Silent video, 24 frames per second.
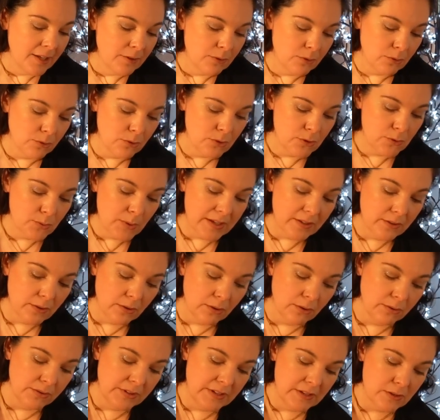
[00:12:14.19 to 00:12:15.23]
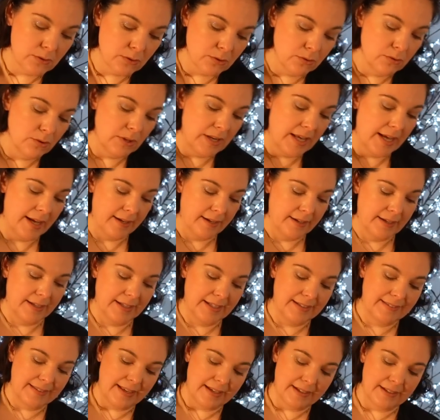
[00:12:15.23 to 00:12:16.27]
Donc soit on est sur de la
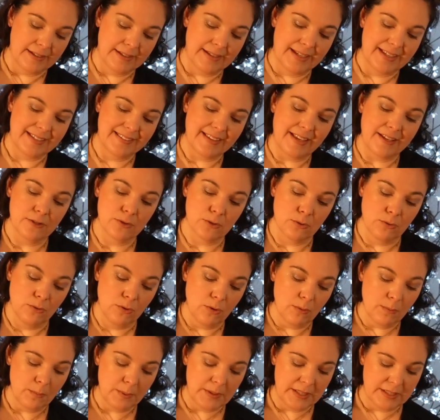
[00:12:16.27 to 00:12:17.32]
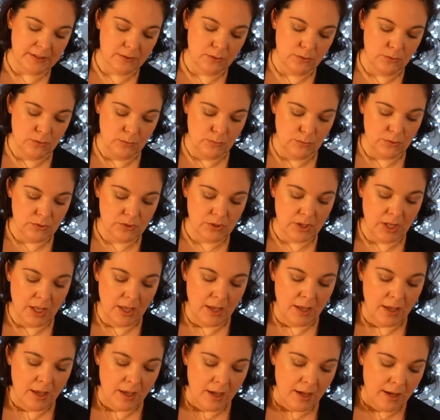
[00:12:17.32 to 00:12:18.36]
rétraction complète du muscle.
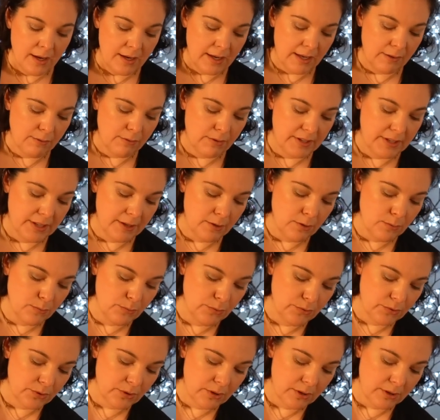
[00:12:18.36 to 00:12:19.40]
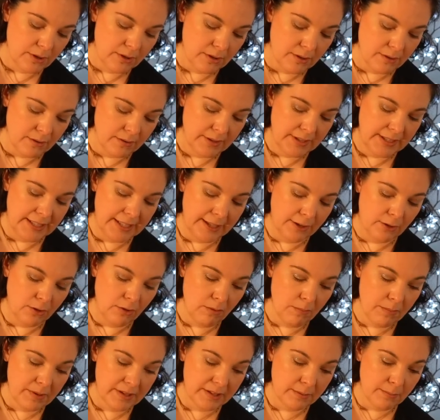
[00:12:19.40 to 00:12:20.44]
Là, vous voyez, le muscle, euh, il est
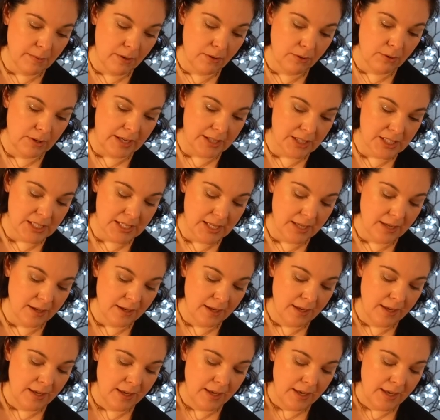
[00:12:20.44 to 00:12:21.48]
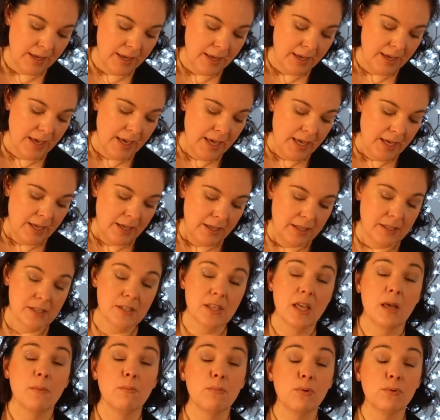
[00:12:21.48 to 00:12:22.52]
complètement relâché.
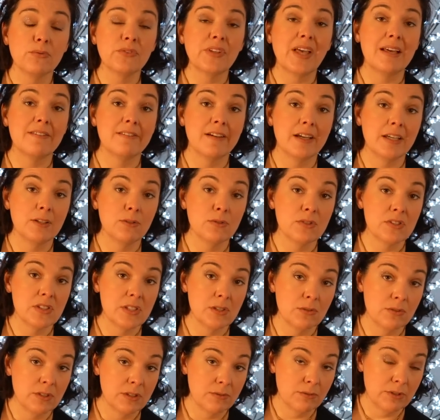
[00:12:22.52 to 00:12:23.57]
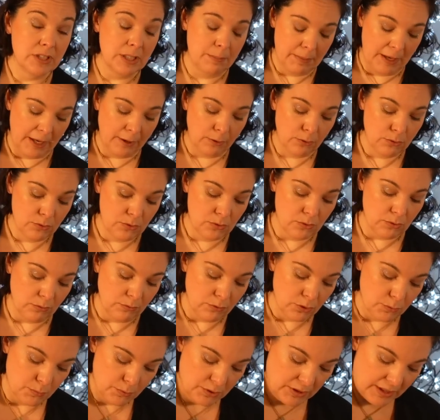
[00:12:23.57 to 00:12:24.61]
C'est un bon travail aussi au niveau des percussions.
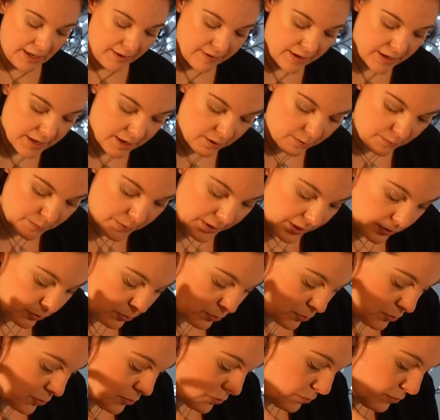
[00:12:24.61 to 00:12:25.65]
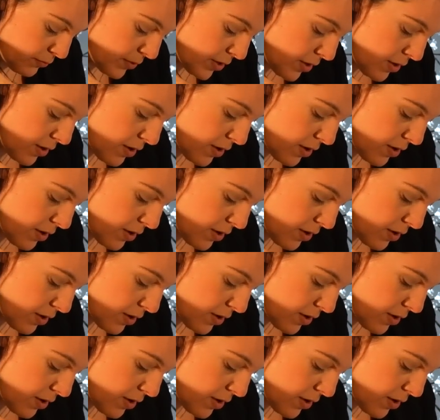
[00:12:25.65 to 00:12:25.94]
Je peux travailler en percussion.